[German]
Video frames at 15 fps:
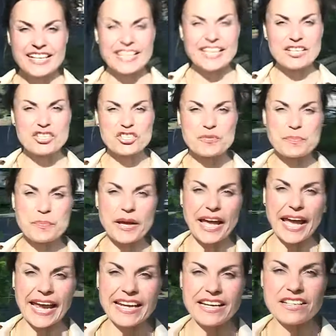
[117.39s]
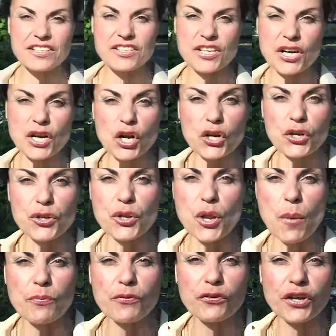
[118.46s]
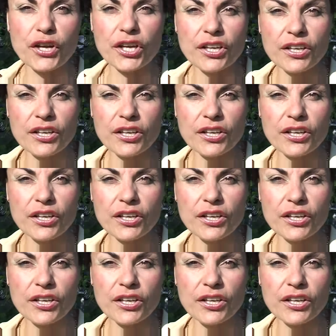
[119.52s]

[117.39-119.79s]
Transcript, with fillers: Gesprengte Knöpfe.